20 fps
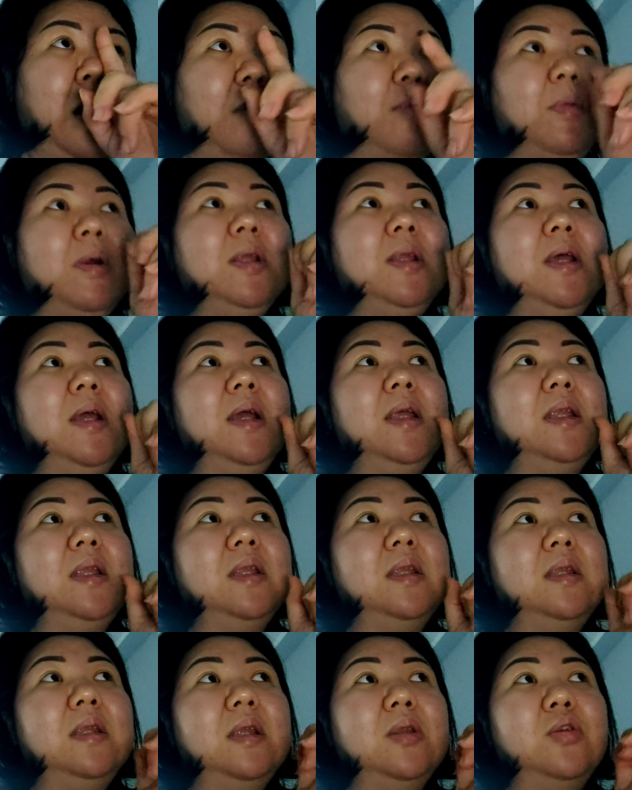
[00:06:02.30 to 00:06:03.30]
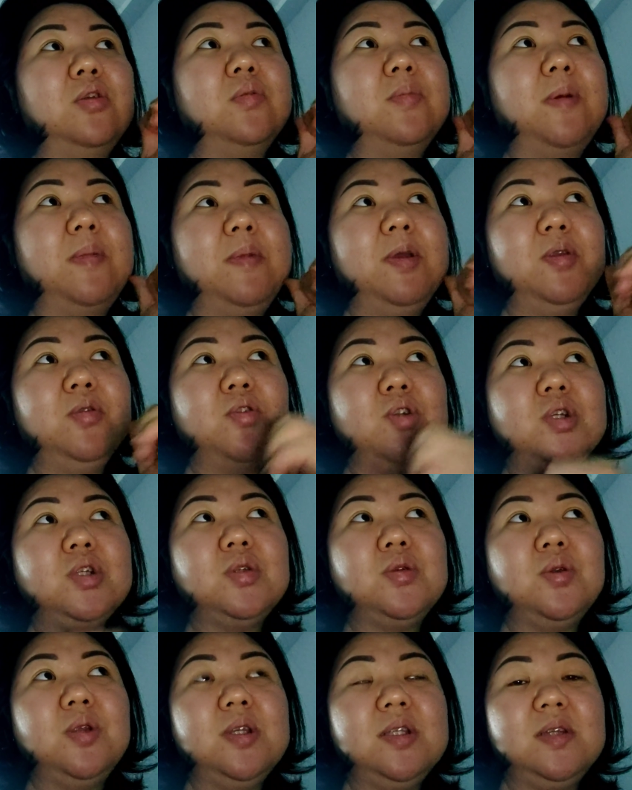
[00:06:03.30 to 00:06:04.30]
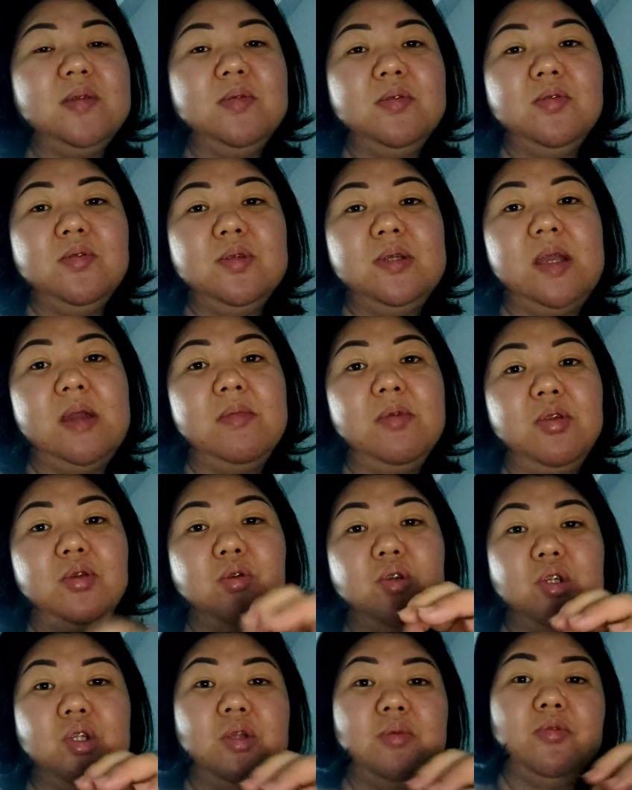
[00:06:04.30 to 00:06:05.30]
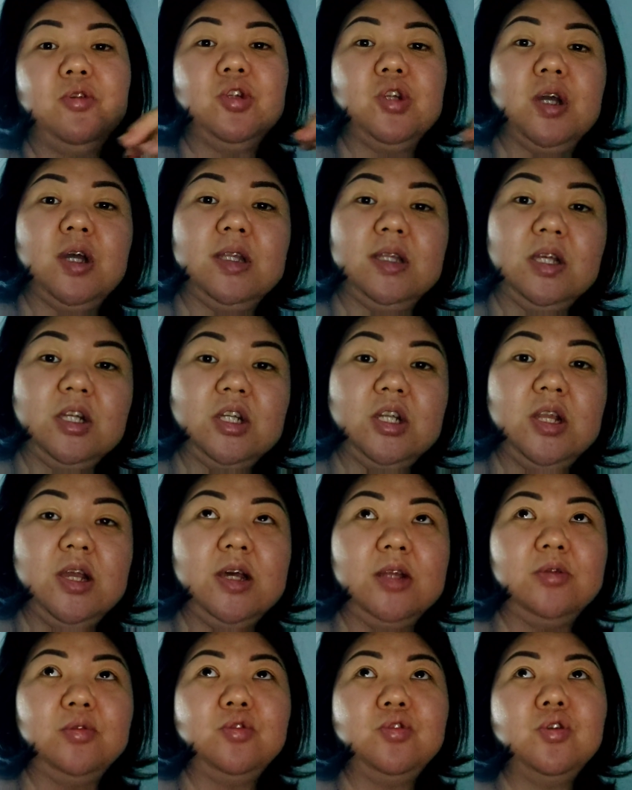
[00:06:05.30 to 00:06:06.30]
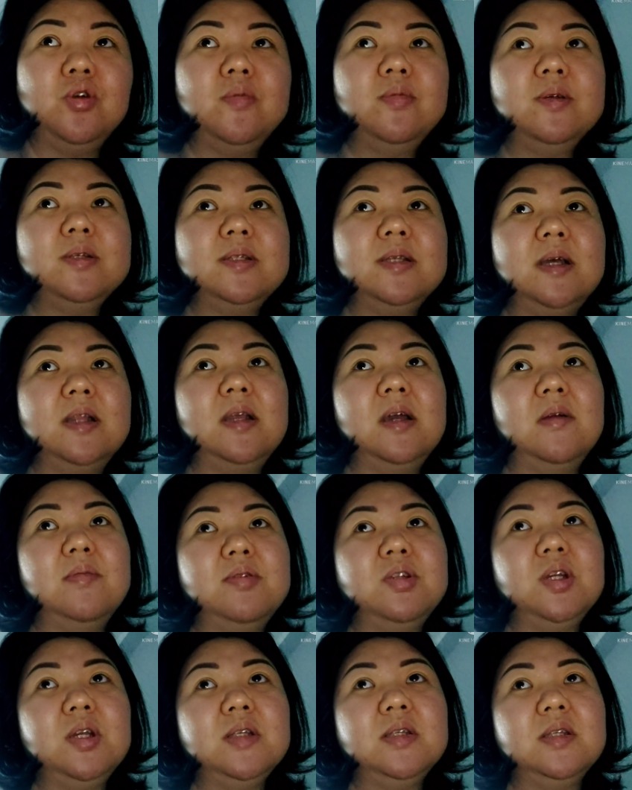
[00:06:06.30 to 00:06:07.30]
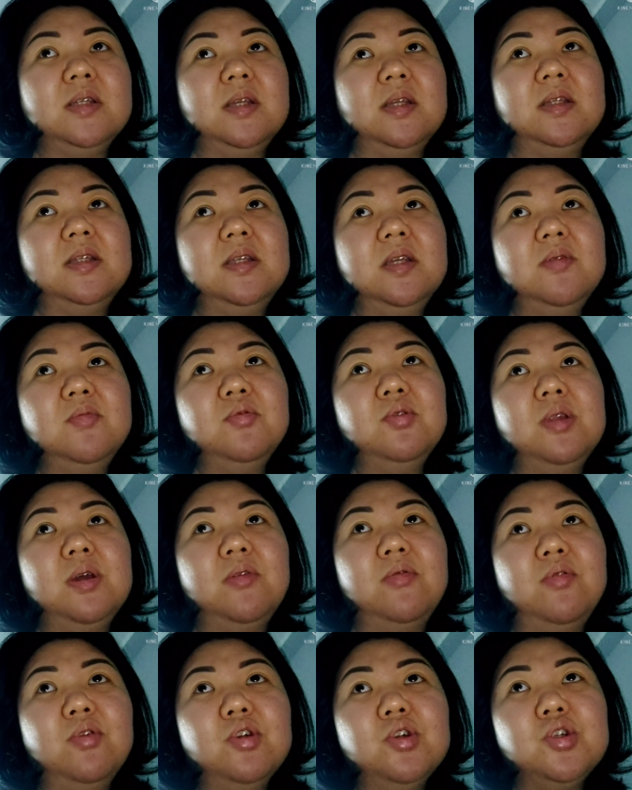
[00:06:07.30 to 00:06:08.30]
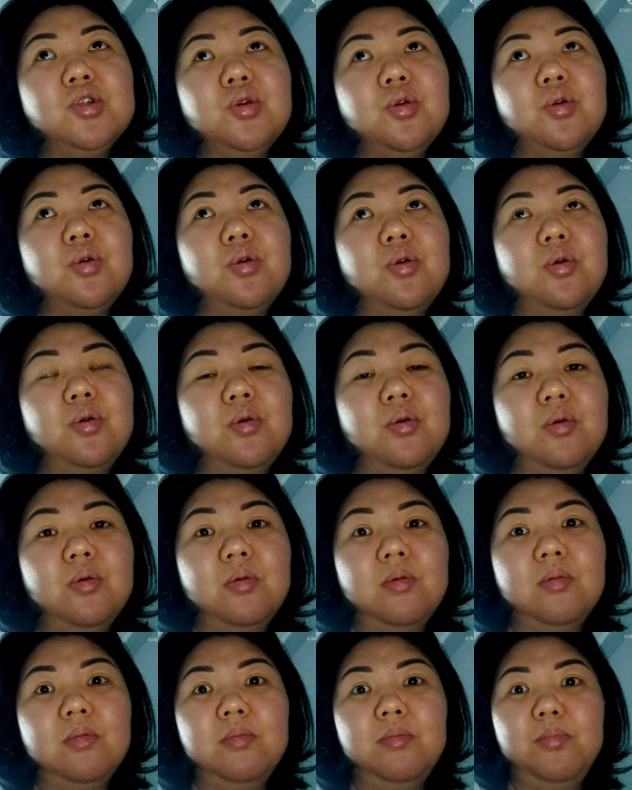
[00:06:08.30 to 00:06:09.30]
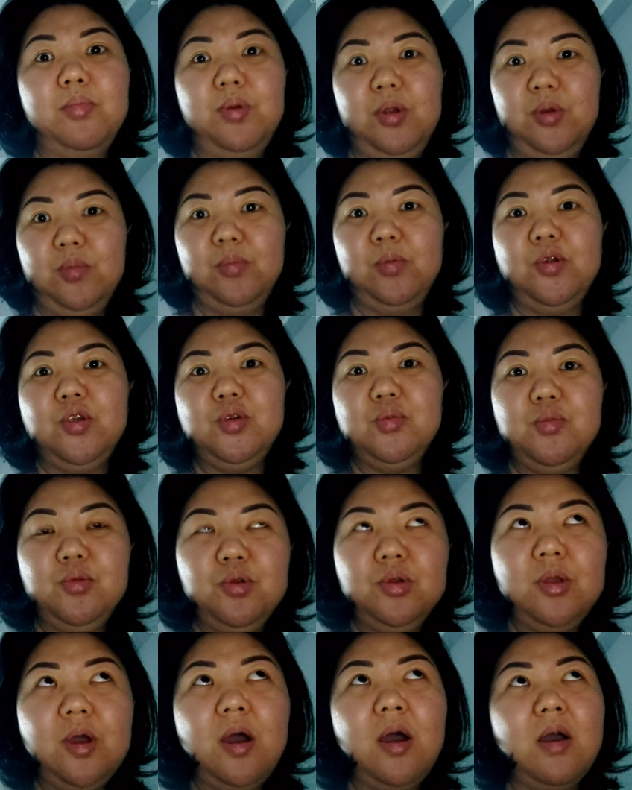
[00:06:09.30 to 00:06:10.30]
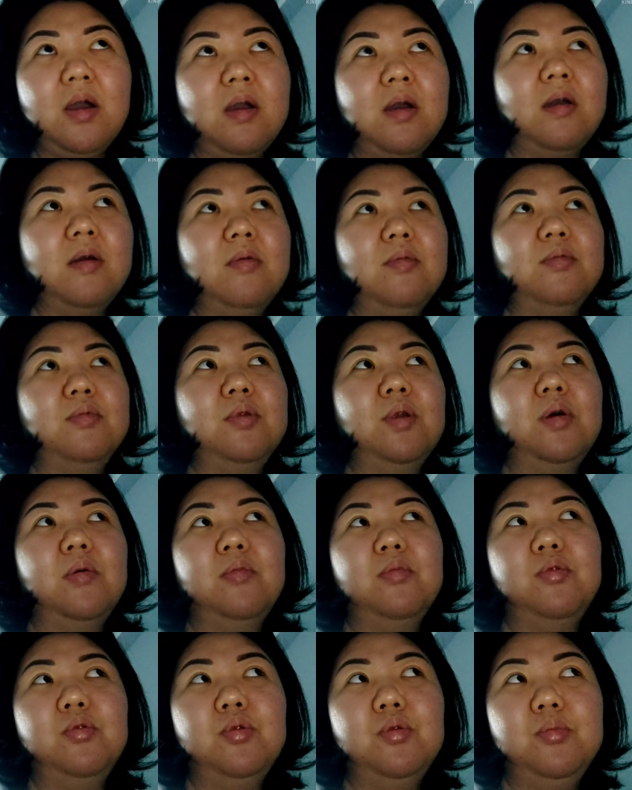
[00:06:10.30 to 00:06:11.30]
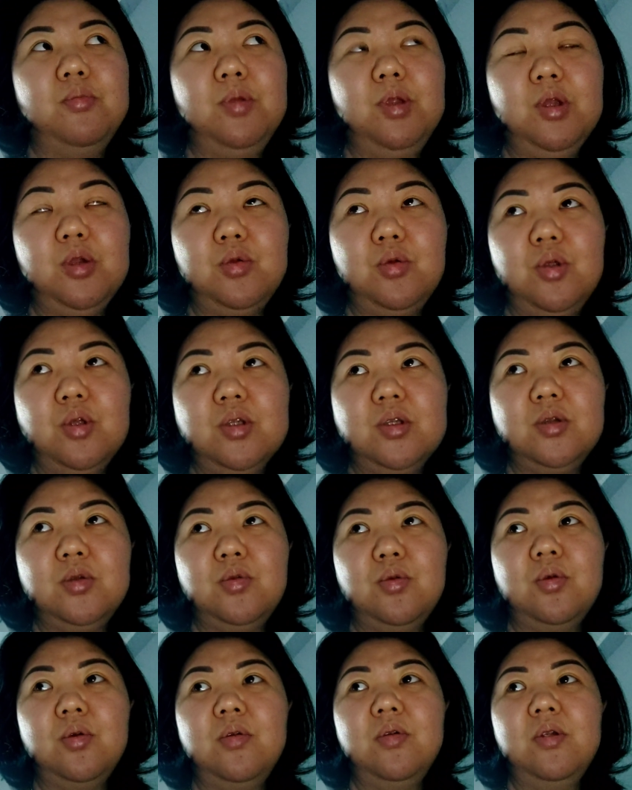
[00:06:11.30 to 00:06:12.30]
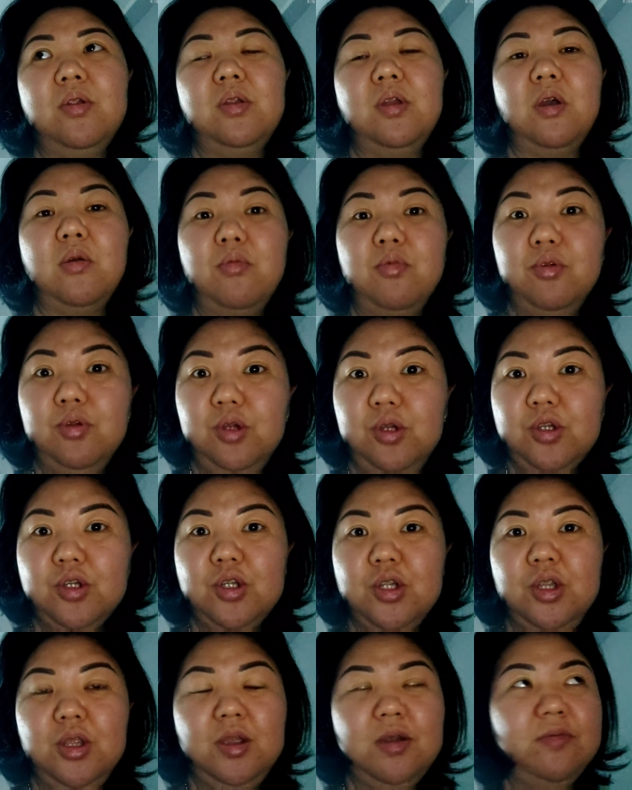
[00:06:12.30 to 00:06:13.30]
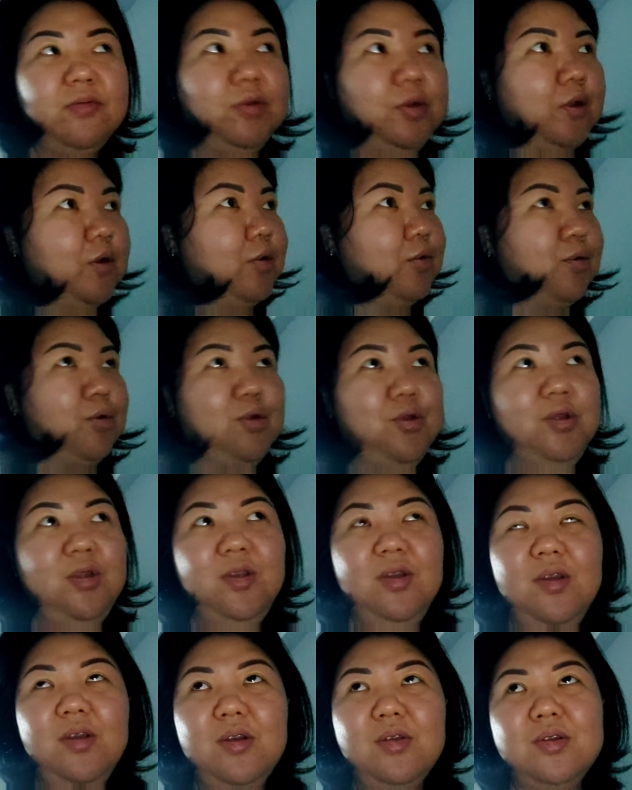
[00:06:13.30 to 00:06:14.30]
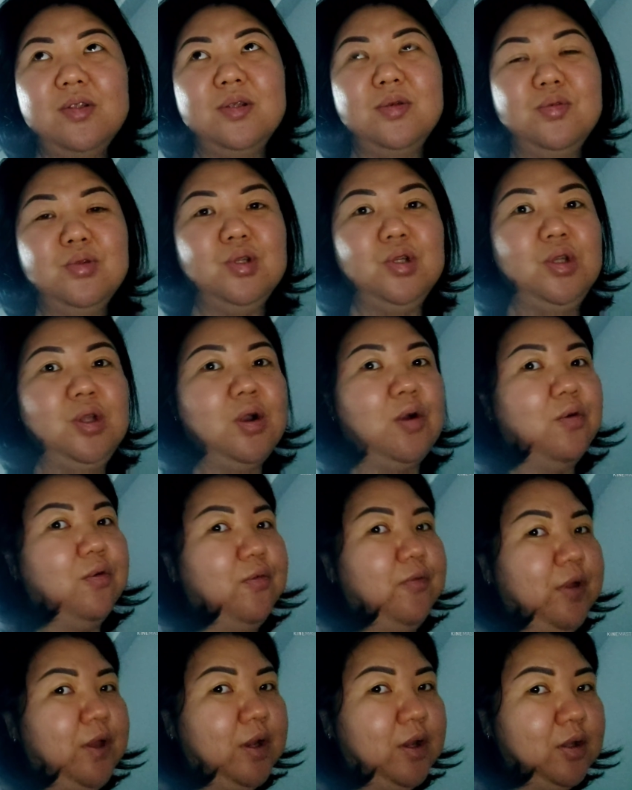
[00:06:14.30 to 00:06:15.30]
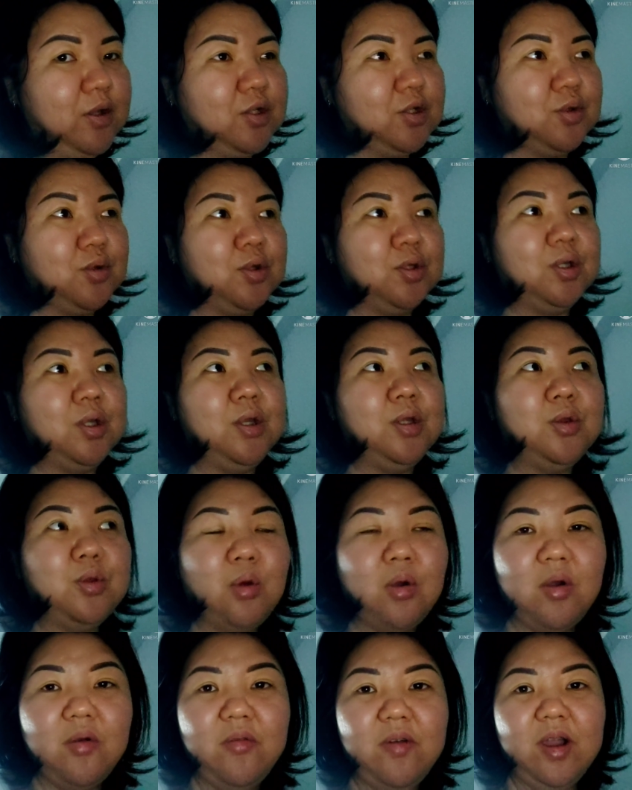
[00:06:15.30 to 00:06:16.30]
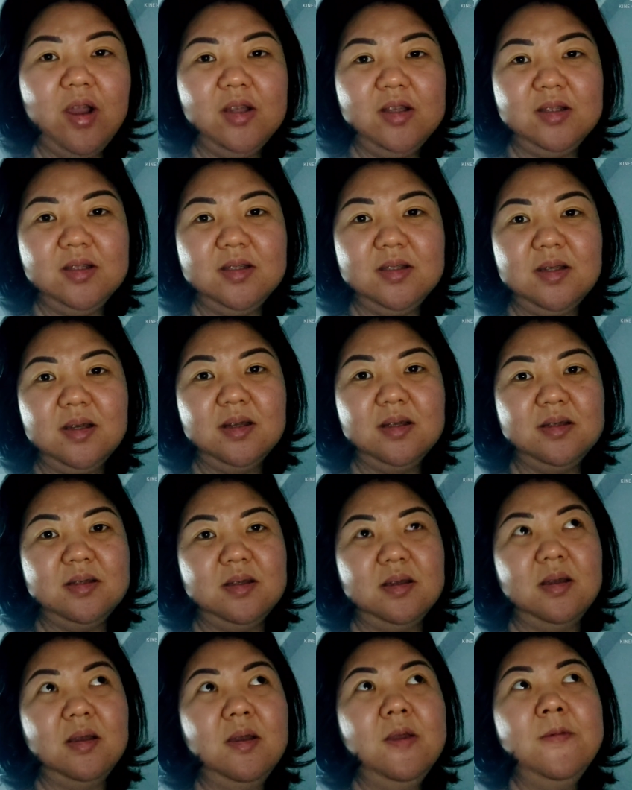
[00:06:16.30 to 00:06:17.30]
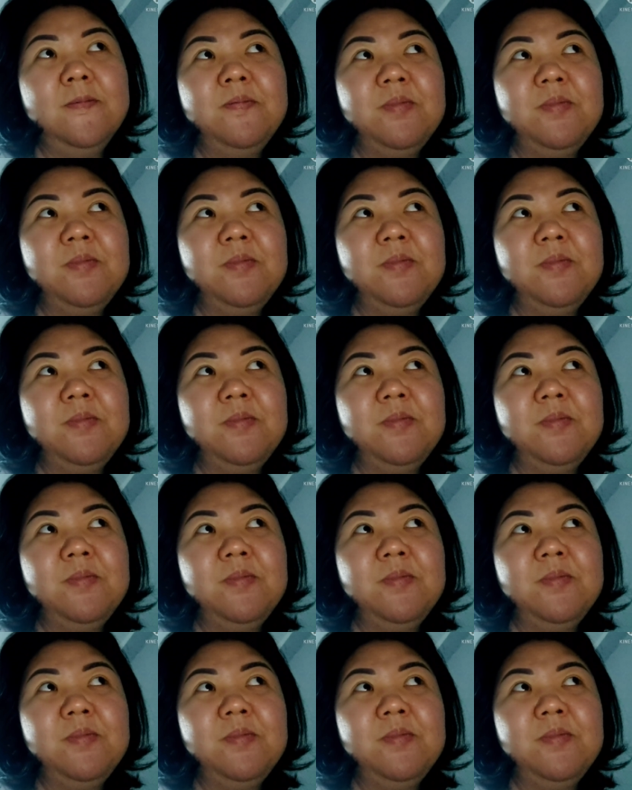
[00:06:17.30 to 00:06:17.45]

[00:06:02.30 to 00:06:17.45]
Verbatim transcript: а мы на, этот, на тот момент уже с турецкими друзьями тоже немножко отошли от учебы, стали общаться на тему того, что, блин, почему так? Нам, тур, мне турецкий друг говорит, так будет ежедневно. Я говорю, нет, слушай, я уверена, что это итоговая аттестация